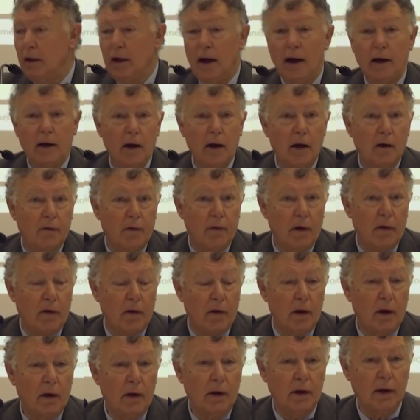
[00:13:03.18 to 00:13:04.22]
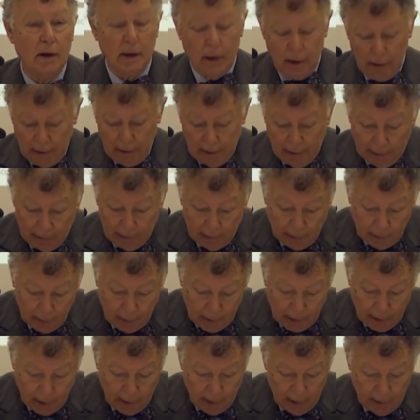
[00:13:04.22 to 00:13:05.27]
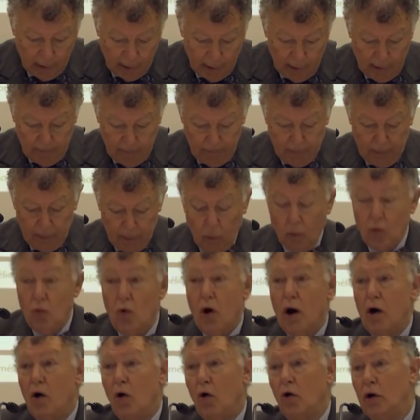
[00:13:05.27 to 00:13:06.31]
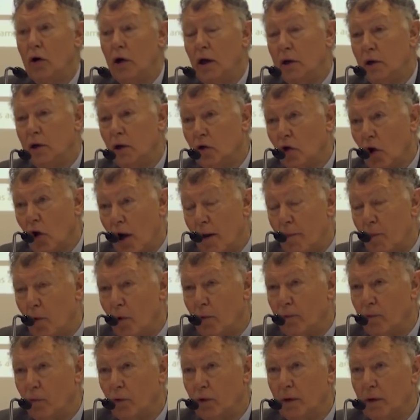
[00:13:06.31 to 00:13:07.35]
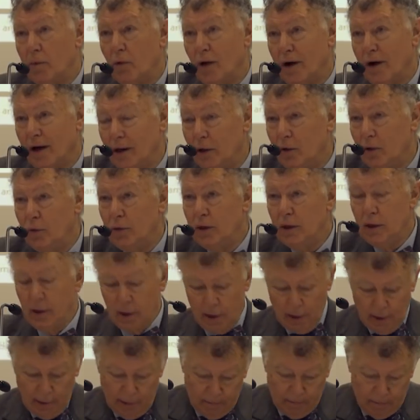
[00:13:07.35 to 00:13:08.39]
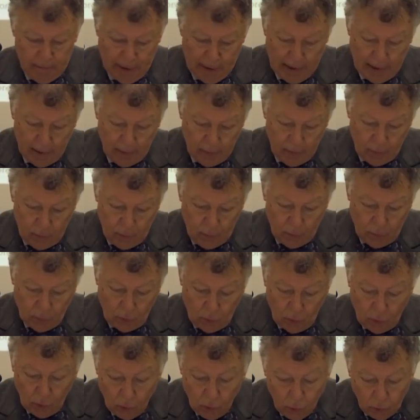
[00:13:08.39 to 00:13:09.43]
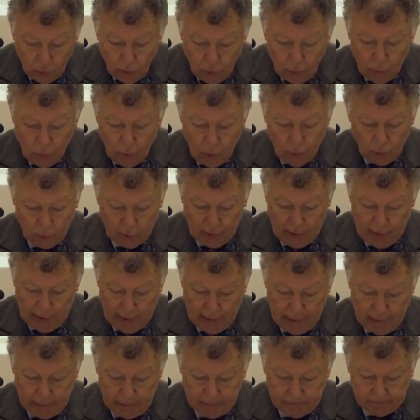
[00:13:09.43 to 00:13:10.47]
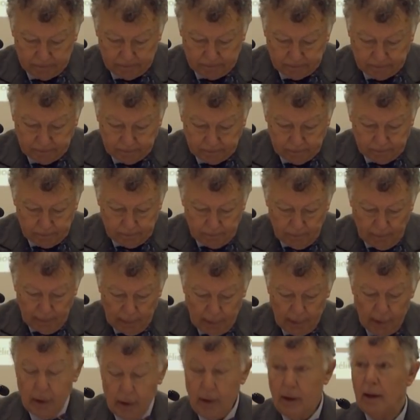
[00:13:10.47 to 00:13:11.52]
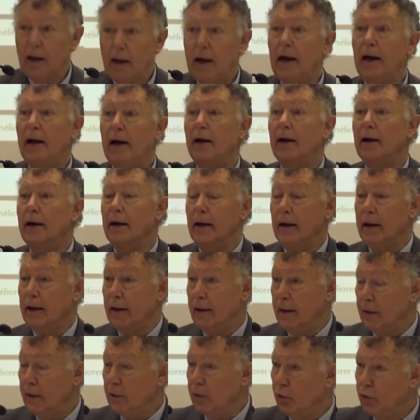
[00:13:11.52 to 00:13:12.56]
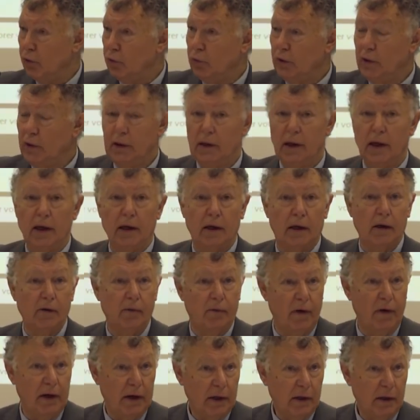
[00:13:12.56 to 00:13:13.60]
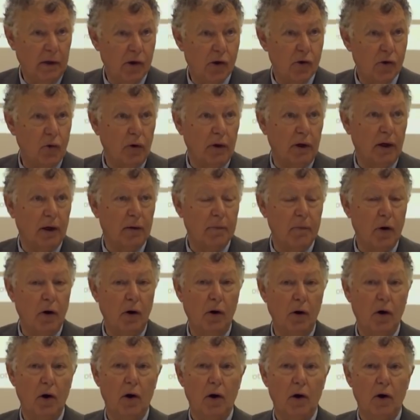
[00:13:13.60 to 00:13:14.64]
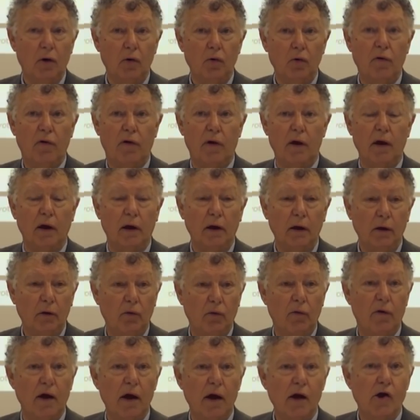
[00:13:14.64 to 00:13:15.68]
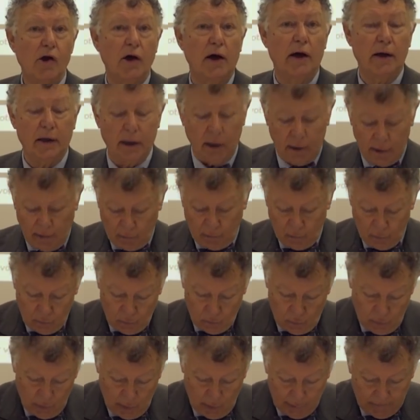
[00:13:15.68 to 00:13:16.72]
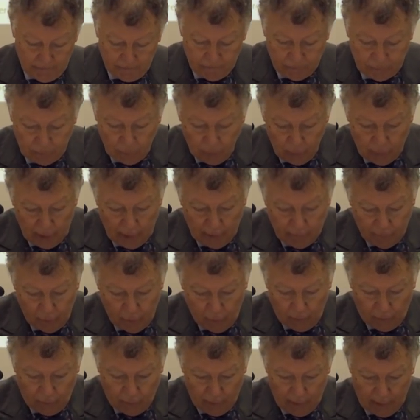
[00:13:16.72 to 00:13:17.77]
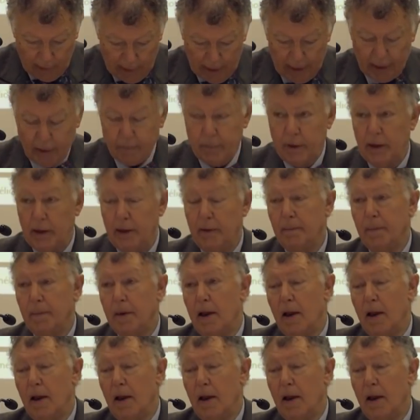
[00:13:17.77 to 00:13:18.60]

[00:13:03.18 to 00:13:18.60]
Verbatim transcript: il a été effacé, il a été nié, ou alors il a été très profondément réduit par une coutume contraire qui a réintroduit et qui valide juridiquement une série d'usages internationaux de la force armée.